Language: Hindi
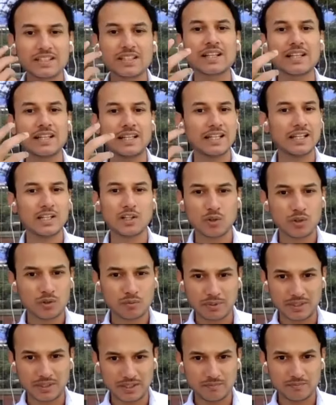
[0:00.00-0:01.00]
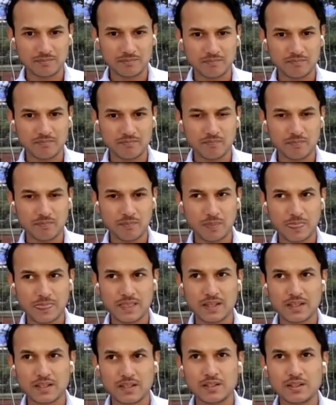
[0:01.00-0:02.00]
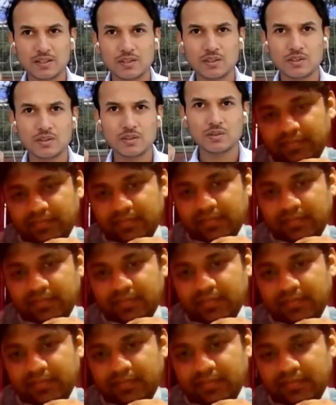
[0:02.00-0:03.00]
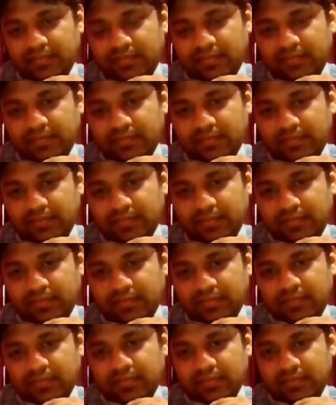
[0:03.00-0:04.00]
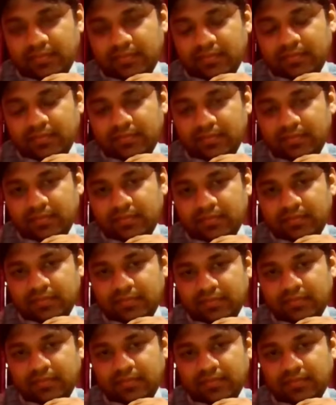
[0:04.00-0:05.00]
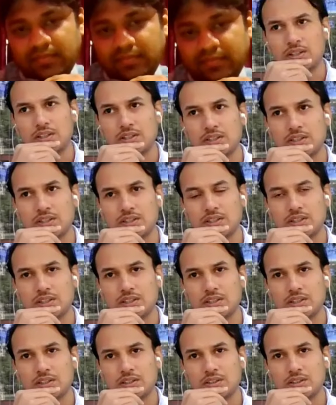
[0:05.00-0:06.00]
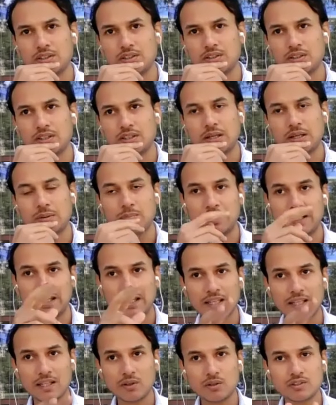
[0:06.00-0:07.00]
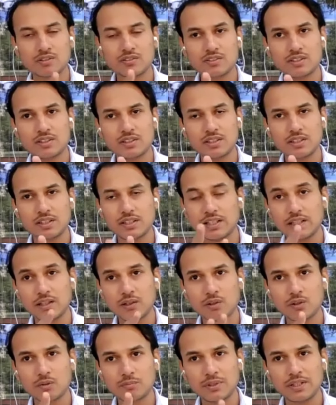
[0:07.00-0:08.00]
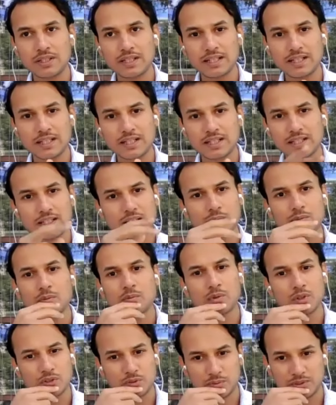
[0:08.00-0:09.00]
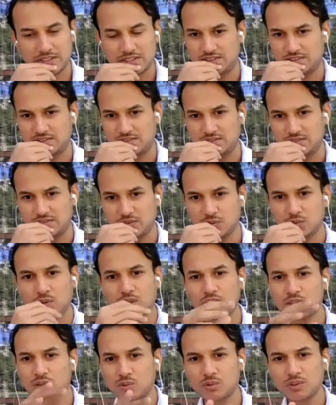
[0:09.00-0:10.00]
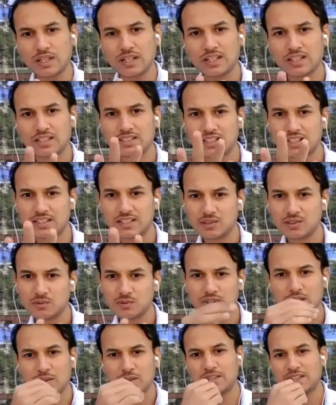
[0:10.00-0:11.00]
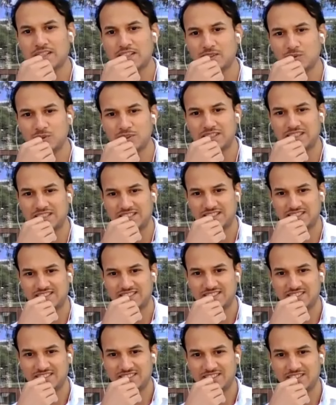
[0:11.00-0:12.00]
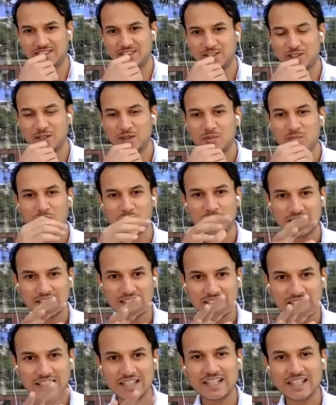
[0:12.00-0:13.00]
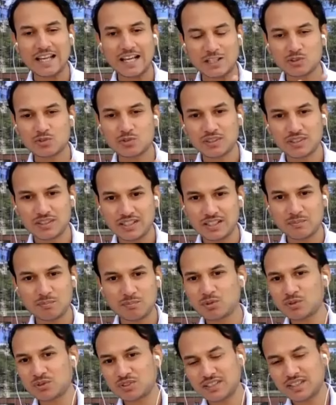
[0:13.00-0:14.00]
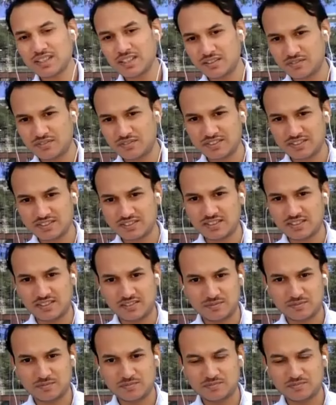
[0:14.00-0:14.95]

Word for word: नीदर ए नॉर बी क्या दिक्कत हुआ दिक्कत ये हुआ कि अब ए और सी ए और बी कैटेगरी के भी बहुत बच्चे हैं थोड़ा तुक्का लग जाता है तो उनका भी क्लियर हो जाता है अच्छा बट ये एक्चुअल अप्रोच नहीं है फिजिक्स का